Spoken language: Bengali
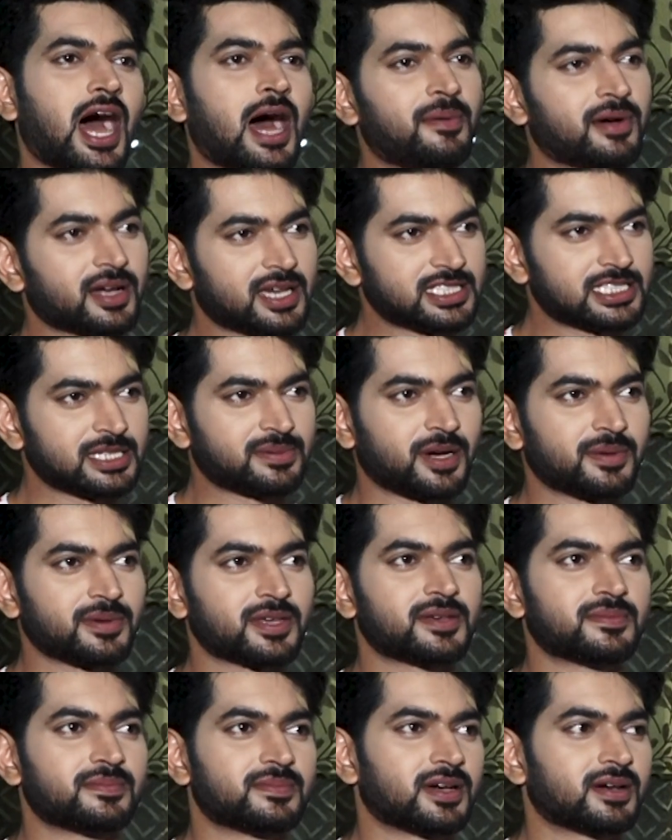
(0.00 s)
আমাকে যেভাবে
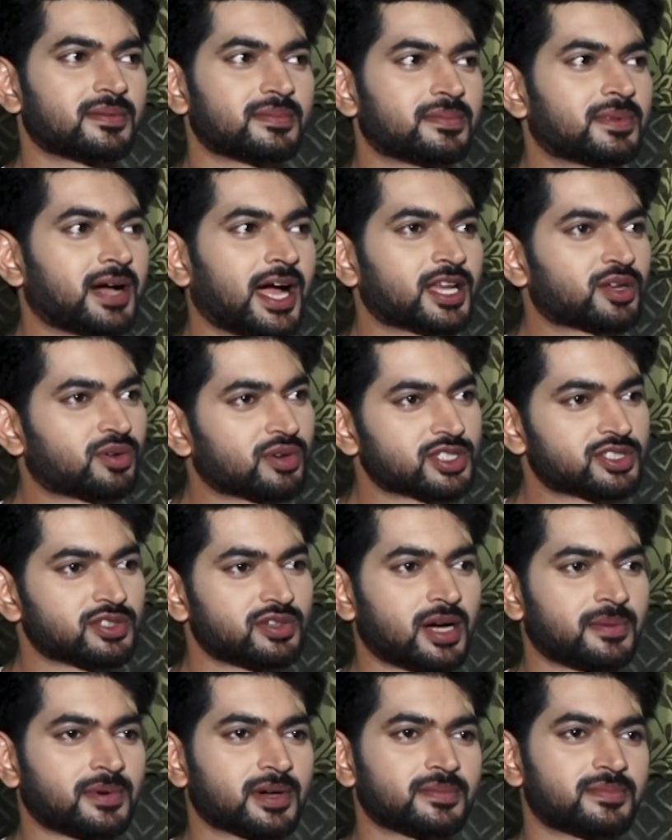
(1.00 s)
গাইড করেছিল
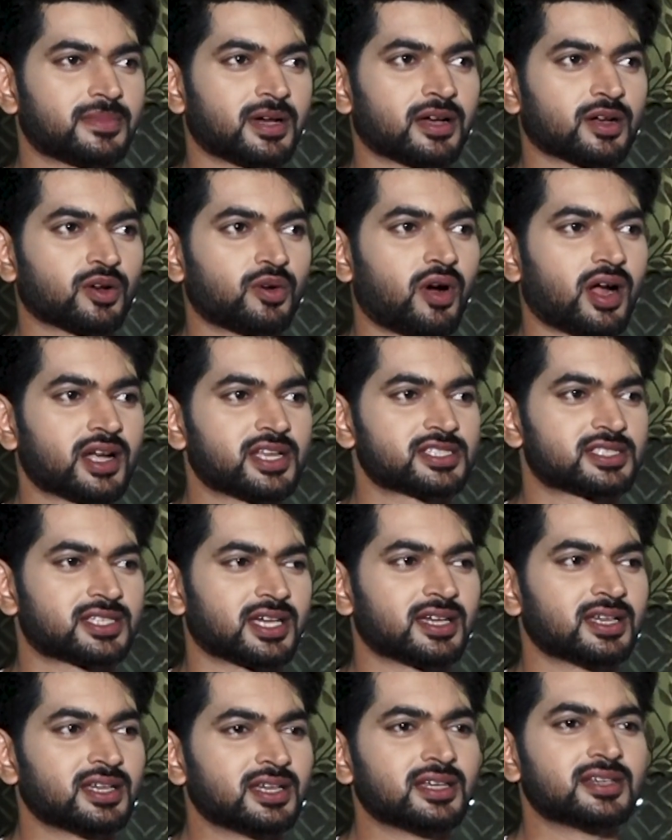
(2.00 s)
আমার কো
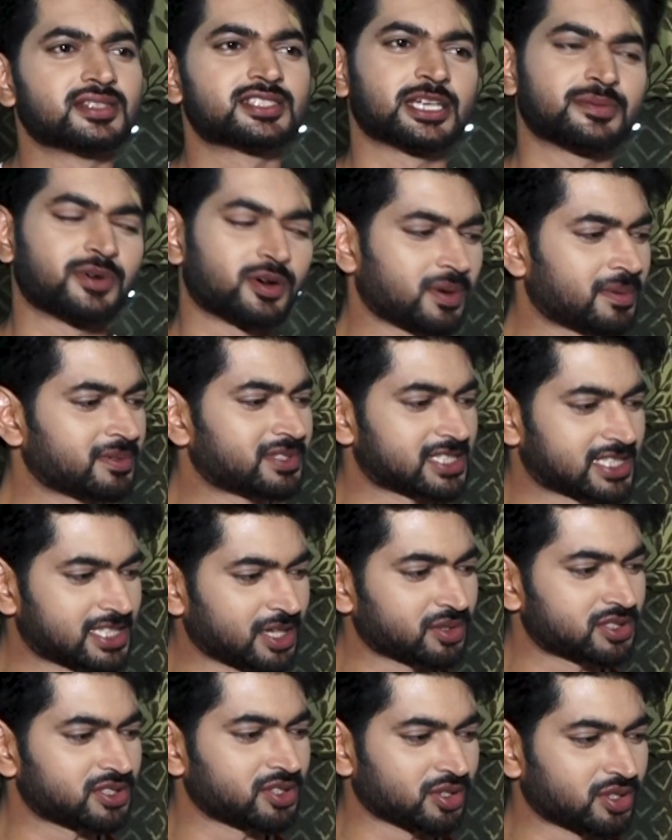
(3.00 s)
আর্টিস্টরা সেভাবে আমি চেষ্টা
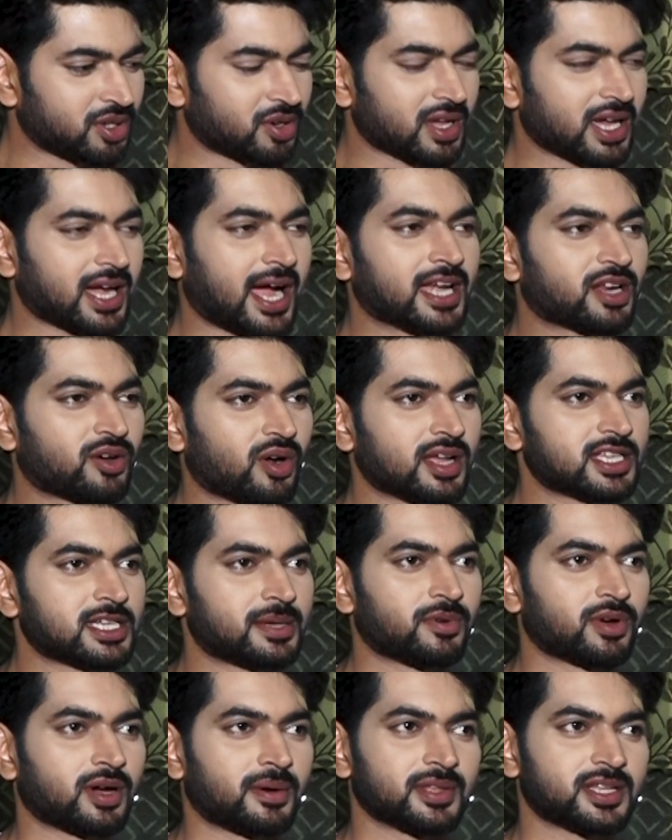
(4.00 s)
করছি যতটুকু গাইড করা যায়
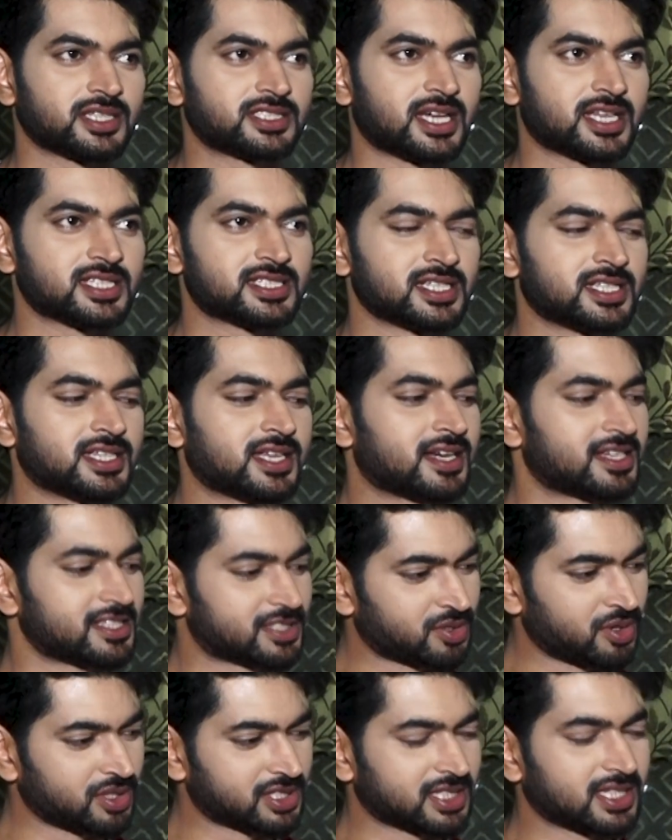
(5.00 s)
এবং আমাদের যারা সিনিয়র
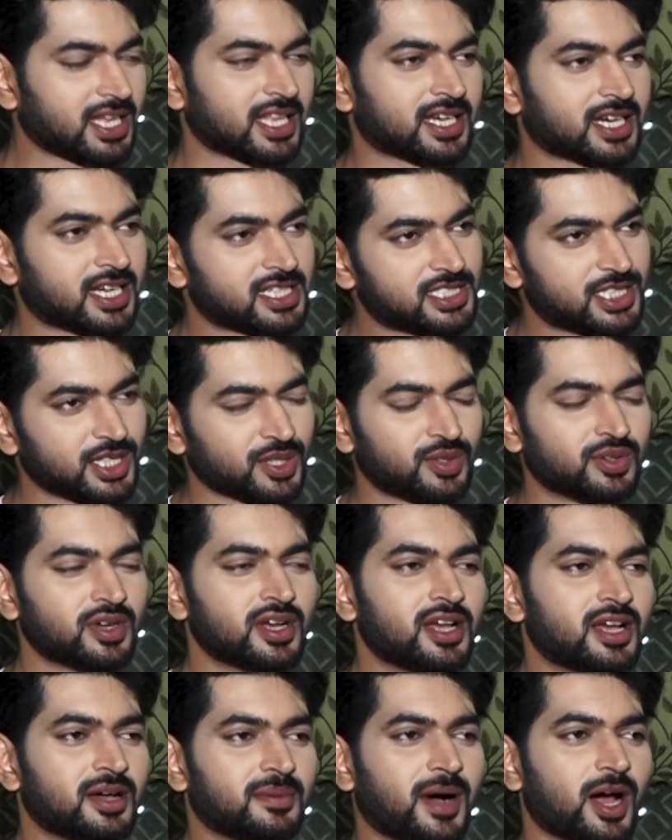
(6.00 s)
আর্টিস্ট রয়েছেন তাদের কাছ থেকেও
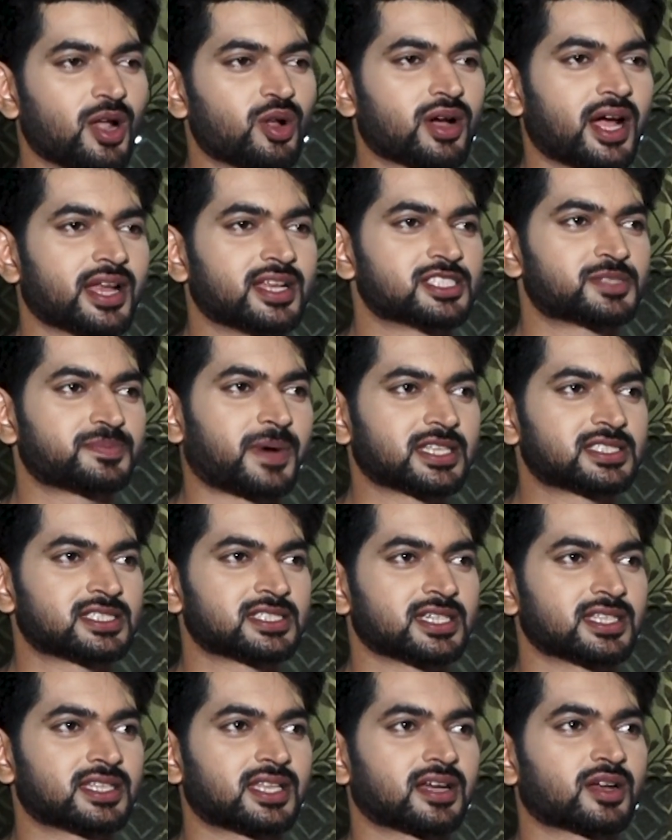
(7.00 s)
ভালো গাইডেন্স
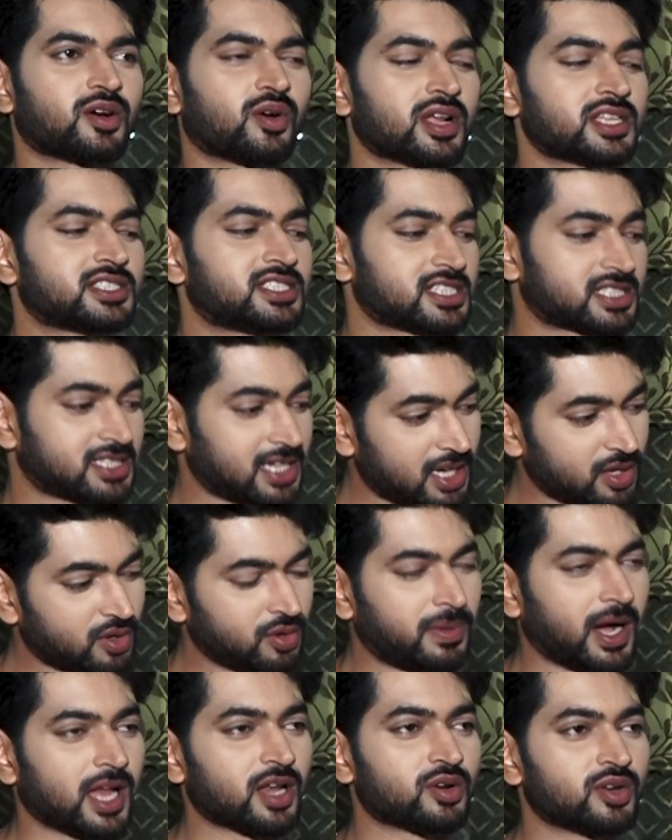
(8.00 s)
পাচ্ছে তার করার চেষ্টাটা
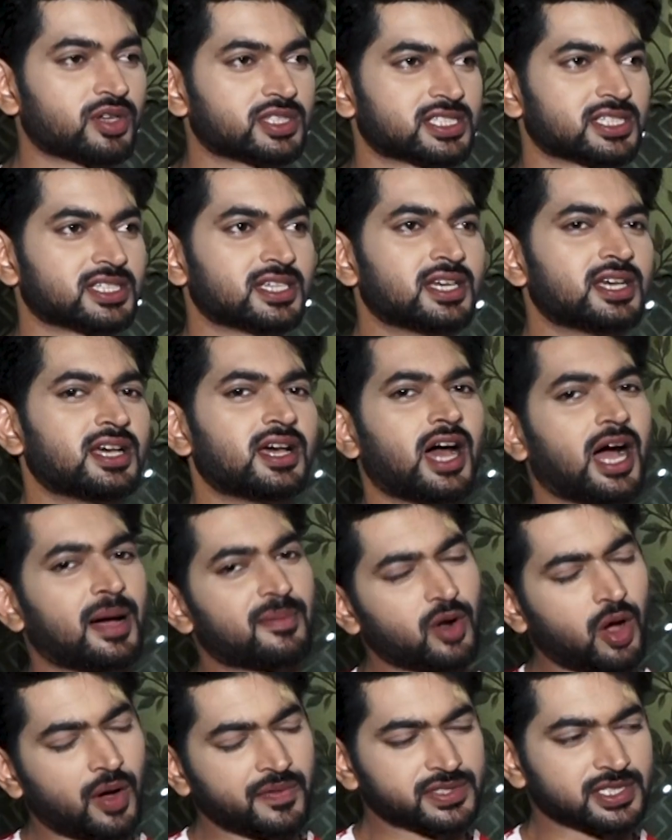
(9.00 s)
খুব ভালো রয়েছে
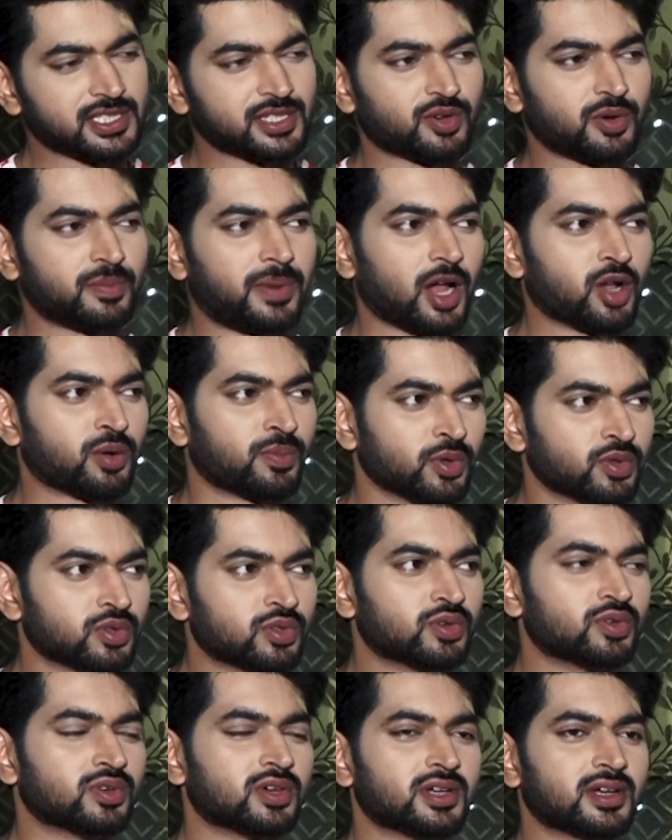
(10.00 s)
আমরা অফ স্ক্রিন খুব ভালো
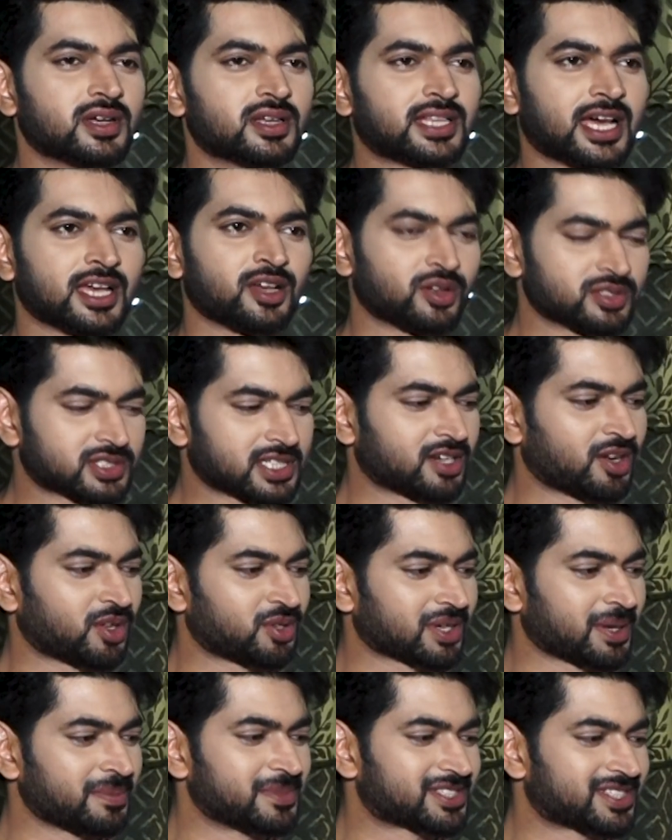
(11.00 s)
বন্ধু তাই অনস্ক্রিন
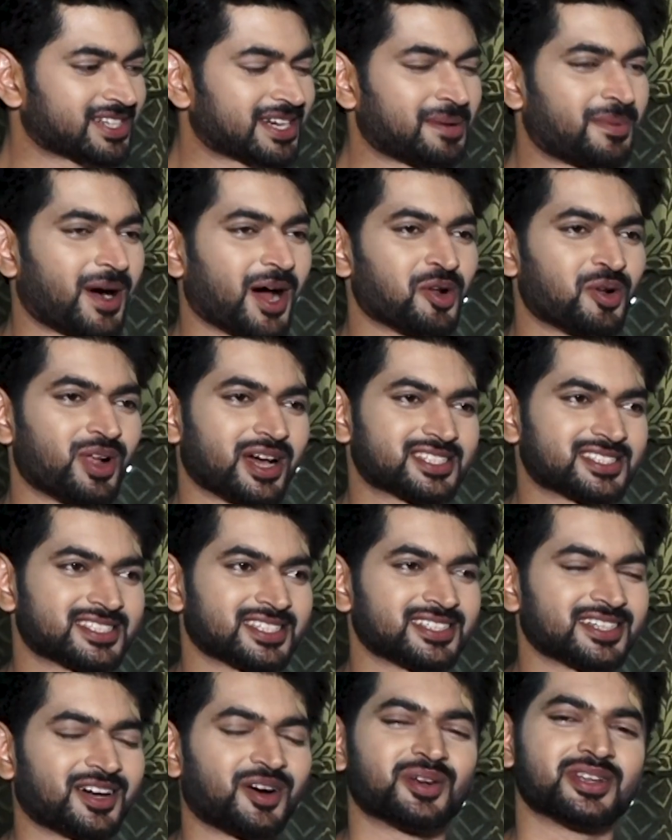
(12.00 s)
হয়তো কেমিস্ট্রিটা ভালো লাগছে
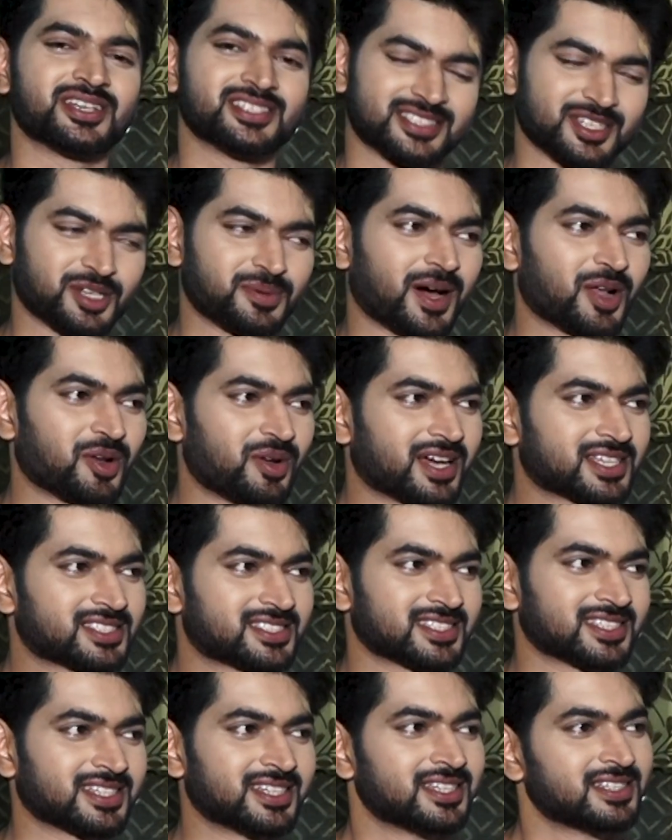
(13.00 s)
অডিয়েন্সেরও ভালো
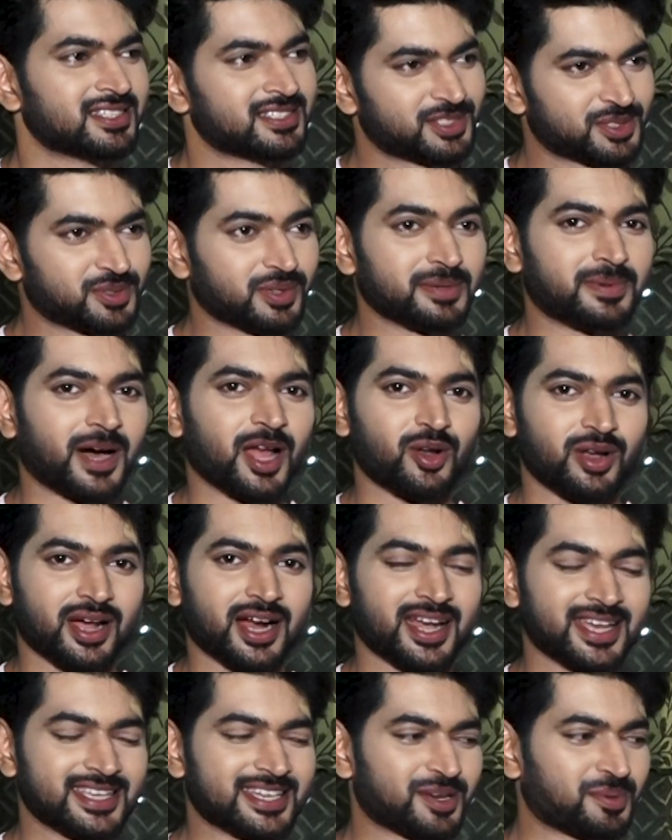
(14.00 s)
লাগছে সো এই ভালো
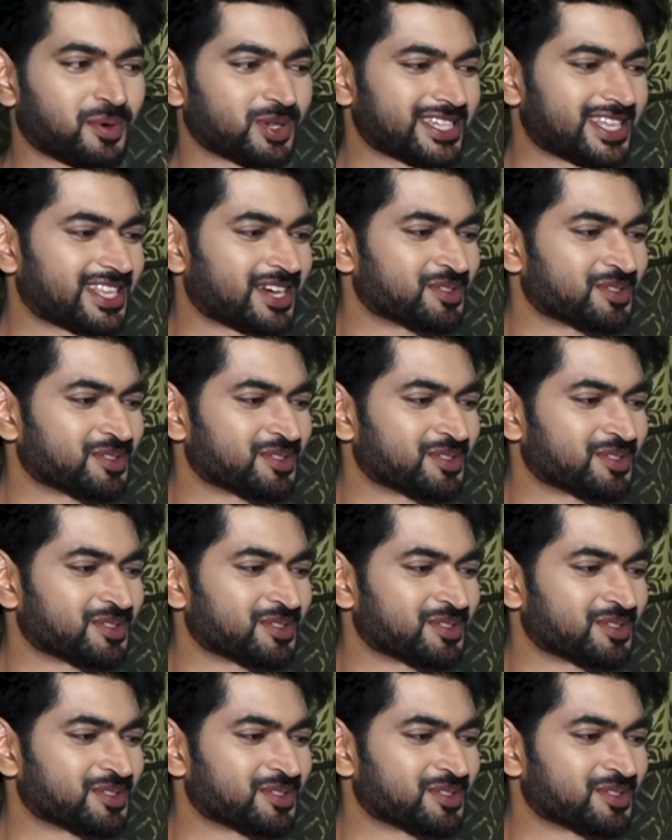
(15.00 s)
লাগাটাই যেন বজায়